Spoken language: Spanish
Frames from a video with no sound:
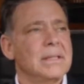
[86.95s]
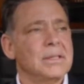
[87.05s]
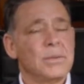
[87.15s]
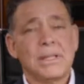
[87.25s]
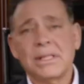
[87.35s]

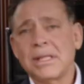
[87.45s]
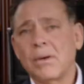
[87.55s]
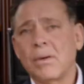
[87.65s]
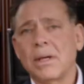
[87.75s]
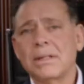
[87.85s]
Después de
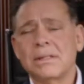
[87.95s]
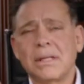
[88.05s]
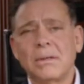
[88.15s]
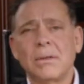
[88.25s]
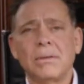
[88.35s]
cinco horas
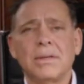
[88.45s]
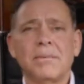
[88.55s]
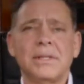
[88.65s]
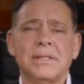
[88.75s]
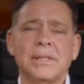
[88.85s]
llegó a un
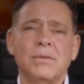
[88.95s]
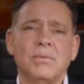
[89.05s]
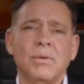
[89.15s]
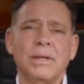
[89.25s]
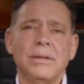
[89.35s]
ministerio
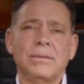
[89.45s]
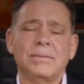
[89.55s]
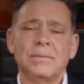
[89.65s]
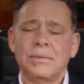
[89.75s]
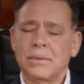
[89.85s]
público
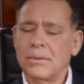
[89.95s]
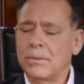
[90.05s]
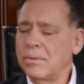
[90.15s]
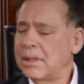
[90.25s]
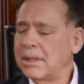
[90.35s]

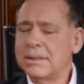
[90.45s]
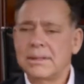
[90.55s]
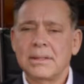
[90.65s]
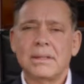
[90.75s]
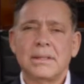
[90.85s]
con una,
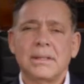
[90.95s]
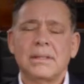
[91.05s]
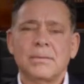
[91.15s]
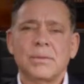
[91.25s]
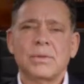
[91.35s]

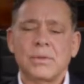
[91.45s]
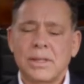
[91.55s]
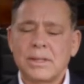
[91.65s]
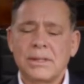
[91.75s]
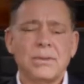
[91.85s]
pues
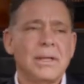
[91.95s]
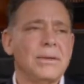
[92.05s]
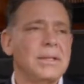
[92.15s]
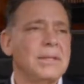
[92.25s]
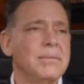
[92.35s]
ahora sí, una
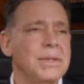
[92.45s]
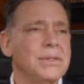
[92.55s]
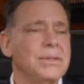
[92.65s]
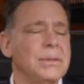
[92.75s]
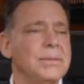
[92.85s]
orden de
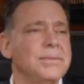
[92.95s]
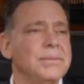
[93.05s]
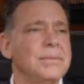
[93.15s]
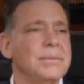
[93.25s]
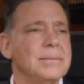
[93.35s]
aprehensión,
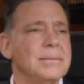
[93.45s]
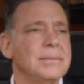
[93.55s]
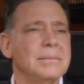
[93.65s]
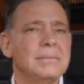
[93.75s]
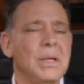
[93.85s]

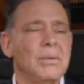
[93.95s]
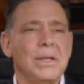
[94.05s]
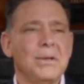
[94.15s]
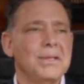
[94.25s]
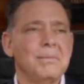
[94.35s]
pero
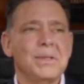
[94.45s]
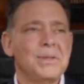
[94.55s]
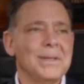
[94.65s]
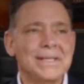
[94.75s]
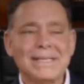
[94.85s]
una orden de
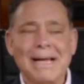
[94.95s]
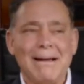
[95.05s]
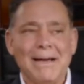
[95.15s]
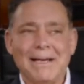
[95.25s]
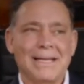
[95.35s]
aprehensión que
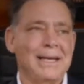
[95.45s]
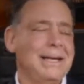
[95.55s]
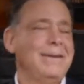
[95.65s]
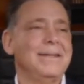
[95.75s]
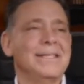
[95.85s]
está,
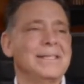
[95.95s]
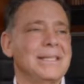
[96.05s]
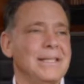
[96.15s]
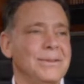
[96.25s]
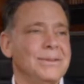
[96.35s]
acababan de
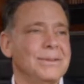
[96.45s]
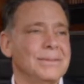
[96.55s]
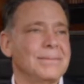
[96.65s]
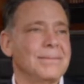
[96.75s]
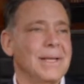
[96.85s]
hacer
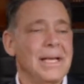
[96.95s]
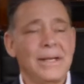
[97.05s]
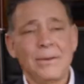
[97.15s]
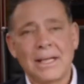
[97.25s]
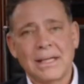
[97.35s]
ellos.
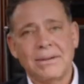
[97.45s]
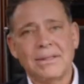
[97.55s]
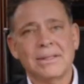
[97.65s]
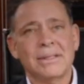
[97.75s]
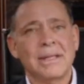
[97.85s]
Ellos la
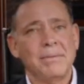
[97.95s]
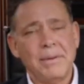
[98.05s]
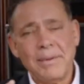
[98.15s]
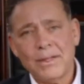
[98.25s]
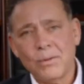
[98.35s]
acaban de hacer. A
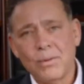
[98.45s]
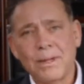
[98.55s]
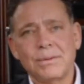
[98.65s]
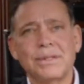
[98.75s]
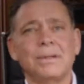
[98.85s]
mí me
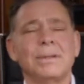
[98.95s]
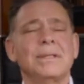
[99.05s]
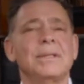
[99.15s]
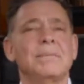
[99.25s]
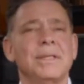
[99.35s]
detuvieron sin
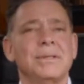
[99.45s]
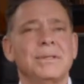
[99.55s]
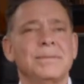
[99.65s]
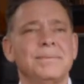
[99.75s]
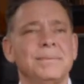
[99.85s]
orden de
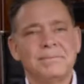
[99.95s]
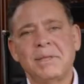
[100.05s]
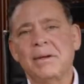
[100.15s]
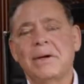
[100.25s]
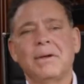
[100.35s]
aprehensión.
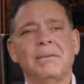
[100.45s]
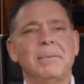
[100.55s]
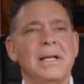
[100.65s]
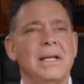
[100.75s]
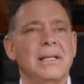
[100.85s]
Me llevaron al
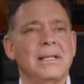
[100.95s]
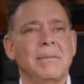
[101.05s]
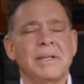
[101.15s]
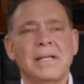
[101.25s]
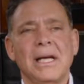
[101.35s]
penal de
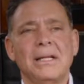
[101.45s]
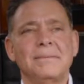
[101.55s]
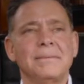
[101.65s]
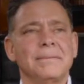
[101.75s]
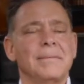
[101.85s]
Tamatán
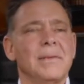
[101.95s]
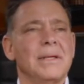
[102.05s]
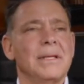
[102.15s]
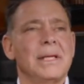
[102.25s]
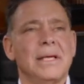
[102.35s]

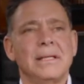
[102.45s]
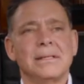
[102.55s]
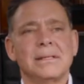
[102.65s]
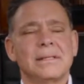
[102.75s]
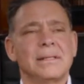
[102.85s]
y ahí
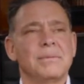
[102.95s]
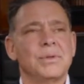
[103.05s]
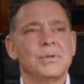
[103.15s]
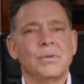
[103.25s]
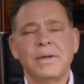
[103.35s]
este,
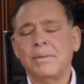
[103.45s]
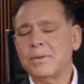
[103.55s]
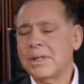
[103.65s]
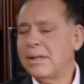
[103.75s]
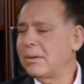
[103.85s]
pues
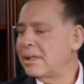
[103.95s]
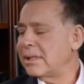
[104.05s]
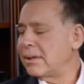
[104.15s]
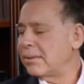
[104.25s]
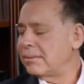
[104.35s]
tuvimos, ahí nos
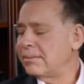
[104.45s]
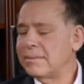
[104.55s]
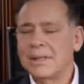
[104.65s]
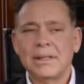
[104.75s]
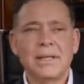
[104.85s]
leyeron
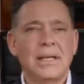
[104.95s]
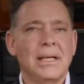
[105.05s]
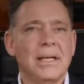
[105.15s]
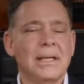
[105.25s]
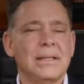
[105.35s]

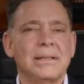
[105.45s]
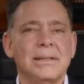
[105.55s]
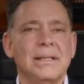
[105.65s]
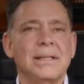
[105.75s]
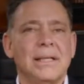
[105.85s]
la,
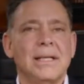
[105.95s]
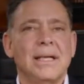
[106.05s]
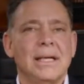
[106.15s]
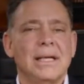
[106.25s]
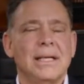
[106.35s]

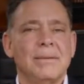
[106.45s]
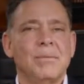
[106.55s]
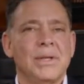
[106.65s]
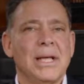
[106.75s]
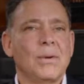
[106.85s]

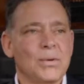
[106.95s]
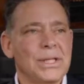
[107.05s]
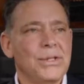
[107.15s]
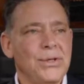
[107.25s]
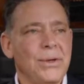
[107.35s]
pues, la
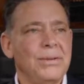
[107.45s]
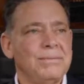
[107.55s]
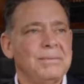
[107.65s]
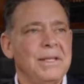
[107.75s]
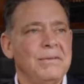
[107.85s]
acusación
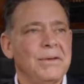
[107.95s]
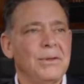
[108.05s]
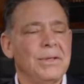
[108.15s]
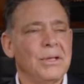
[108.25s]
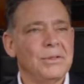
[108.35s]
y fue
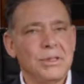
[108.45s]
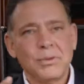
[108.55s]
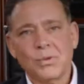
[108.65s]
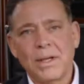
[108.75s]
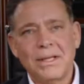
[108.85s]
donde nos
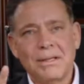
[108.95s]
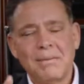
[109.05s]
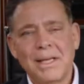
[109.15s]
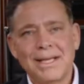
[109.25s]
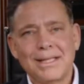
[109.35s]
dimos cuenta
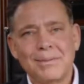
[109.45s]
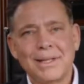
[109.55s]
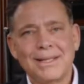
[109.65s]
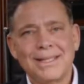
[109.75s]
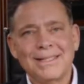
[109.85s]

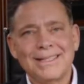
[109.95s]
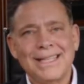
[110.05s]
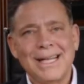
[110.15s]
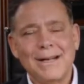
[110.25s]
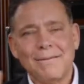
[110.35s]
inmediatamente
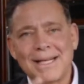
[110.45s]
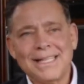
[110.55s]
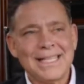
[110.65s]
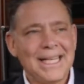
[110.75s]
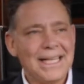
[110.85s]
de la
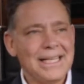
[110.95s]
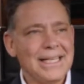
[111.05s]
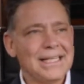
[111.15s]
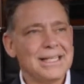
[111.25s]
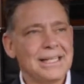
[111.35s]
falsedad de
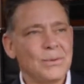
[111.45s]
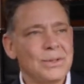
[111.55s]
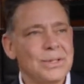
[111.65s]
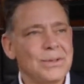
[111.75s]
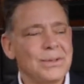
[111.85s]
las
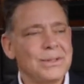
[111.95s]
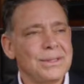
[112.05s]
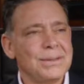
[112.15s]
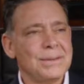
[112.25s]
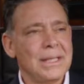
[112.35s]

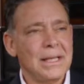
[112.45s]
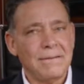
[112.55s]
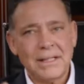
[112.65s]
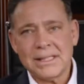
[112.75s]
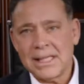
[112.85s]
acusaciones, de la
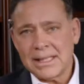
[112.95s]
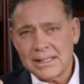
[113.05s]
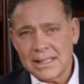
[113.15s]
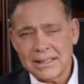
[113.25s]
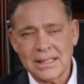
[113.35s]
falsedad
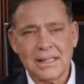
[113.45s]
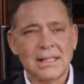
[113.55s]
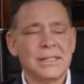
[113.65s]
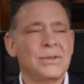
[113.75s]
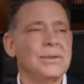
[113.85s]
de las
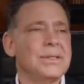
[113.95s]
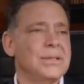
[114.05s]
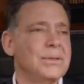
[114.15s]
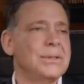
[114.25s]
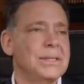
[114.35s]
declaraciones de
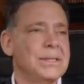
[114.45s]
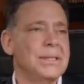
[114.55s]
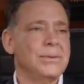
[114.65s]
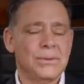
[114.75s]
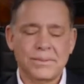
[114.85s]
estos
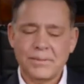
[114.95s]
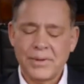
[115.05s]
testigos